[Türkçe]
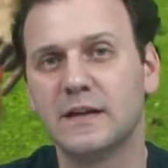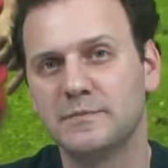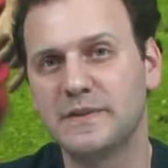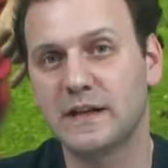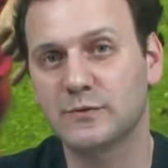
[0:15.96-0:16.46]

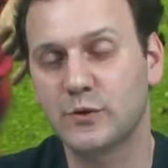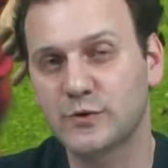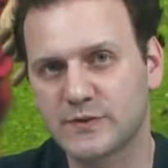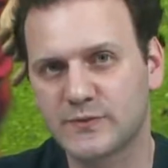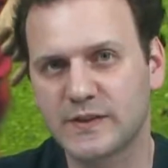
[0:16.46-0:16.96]
Milan
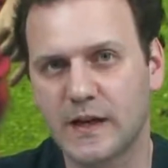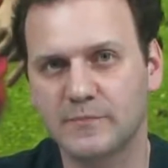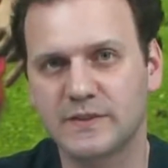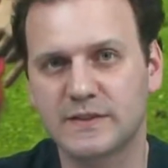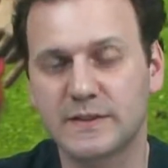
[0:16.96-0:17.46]
4-0
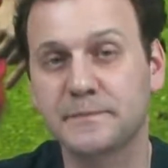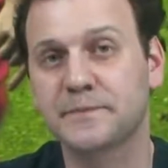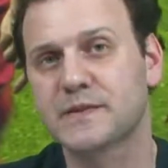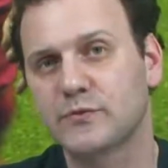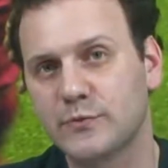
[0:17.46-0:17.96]
yenmişti.
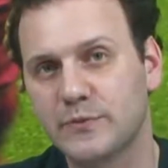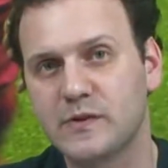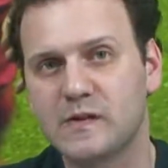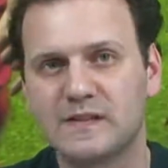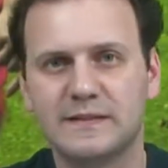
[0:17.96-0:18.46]

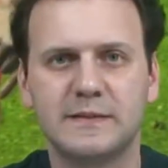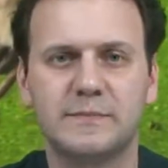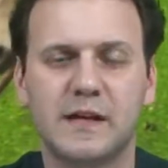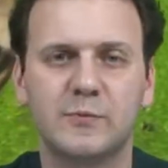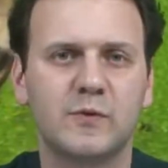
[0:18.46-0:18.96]
Robinho ve
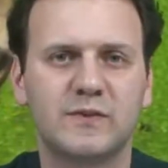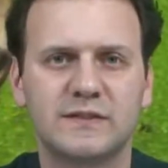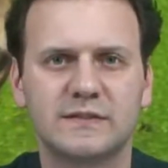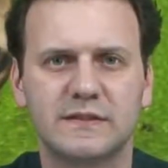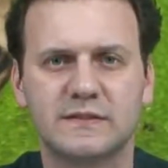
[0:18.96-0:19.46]

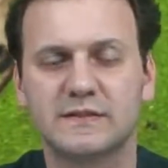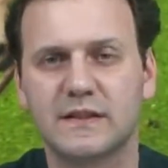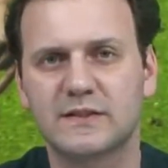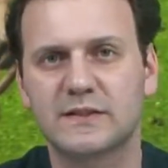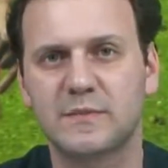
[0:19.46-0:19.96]
İbrahimovic'in
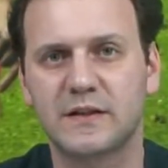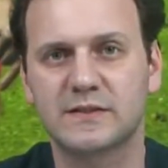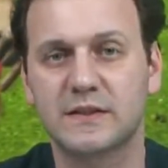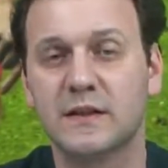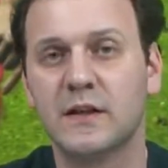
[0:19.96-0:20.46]
yıldızlaştığı
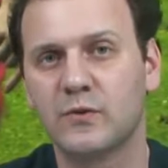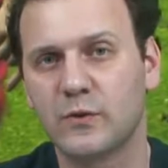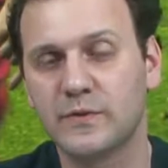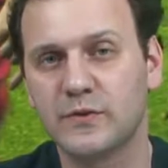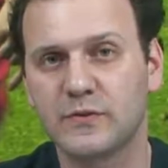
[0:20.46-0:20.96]
maçta
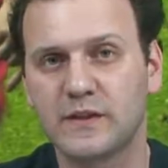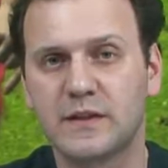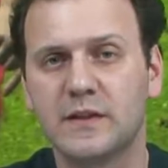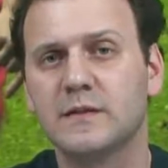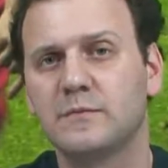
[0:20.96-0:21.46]
Robinho'nun
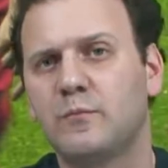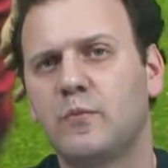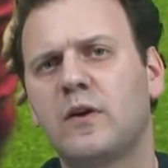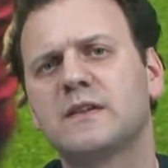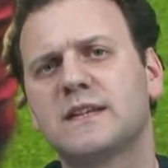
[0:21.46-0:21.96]
iki
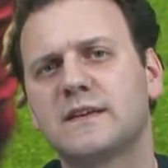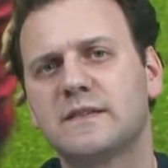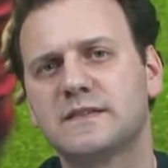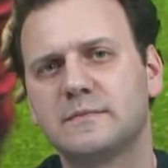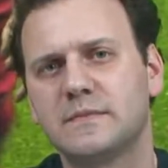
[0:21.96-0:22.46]
Boateng
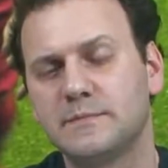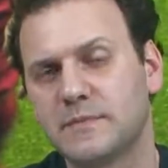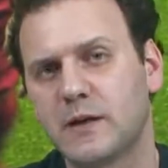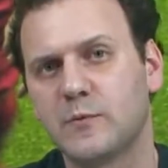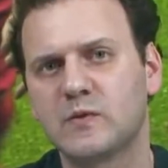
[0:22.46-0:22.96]
ve
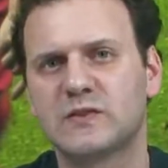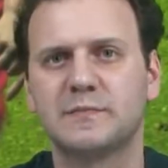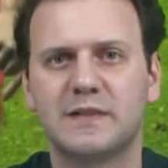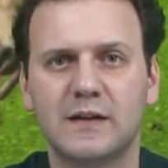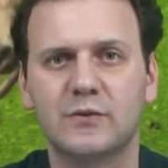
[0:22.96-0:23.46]

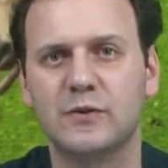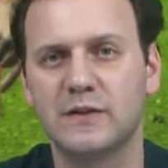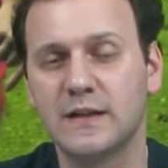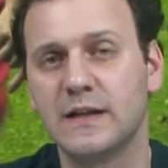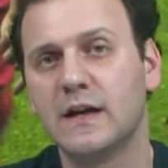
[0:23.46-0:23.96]
İbrahimovic'in birer
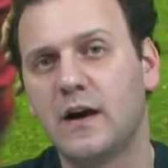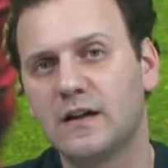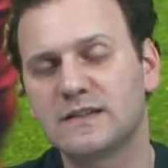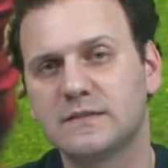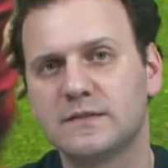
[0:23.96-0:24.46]
golüyle
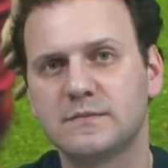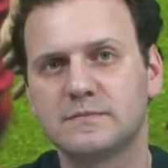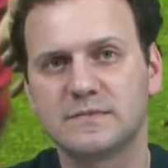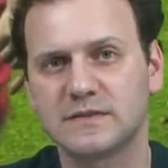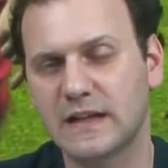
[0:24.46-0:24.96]

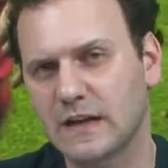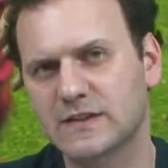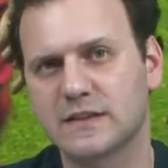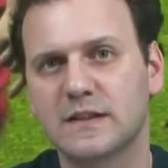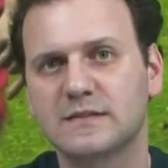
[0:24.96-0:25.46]
Arsenal'ın
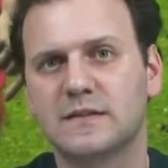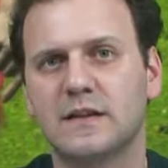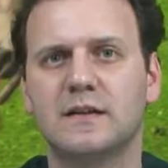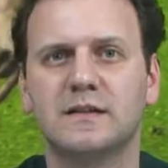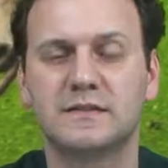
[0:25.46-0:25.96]
gerçekten
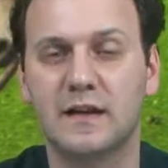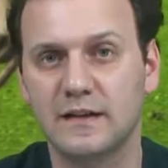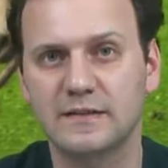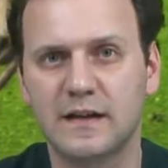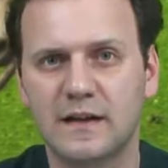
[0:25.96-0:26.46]
sah
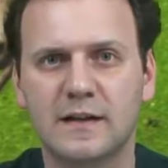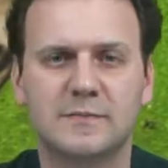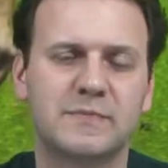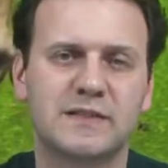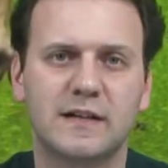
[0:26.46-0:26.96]
sahayı dar
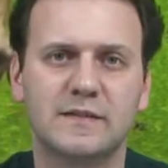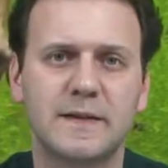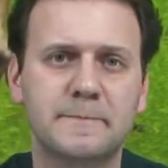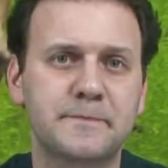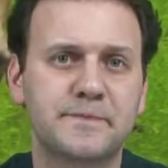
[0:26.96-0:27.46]
etmişlerdi
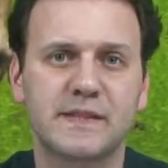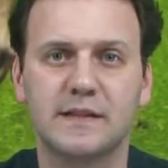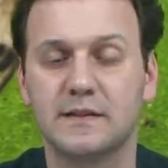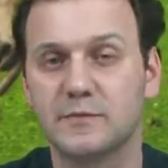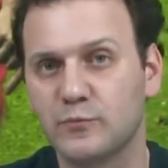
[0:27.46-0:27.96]
ve
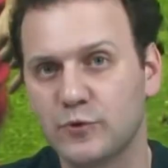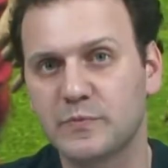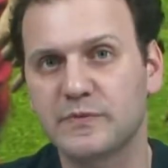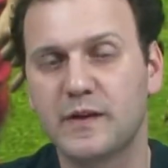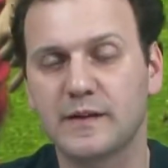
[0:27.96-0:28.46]
e,
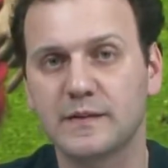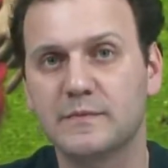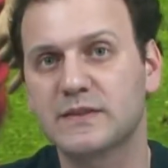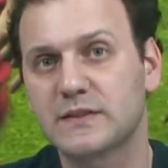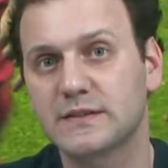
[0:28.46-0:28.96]
büyük bir farkla
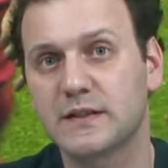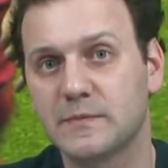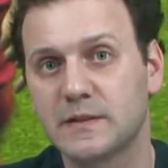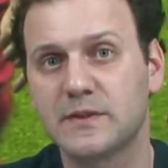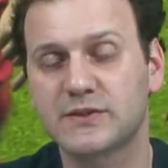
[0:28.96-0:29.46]
maçı
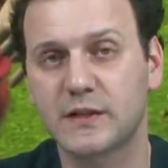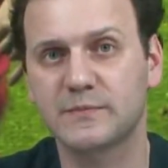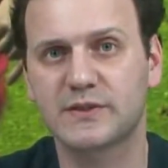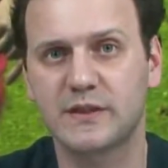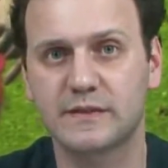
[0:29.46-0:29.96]
kazanmayı
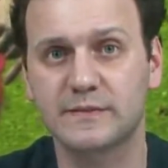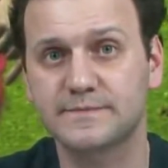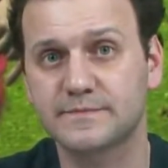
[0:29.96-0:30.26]
başarmışlardı.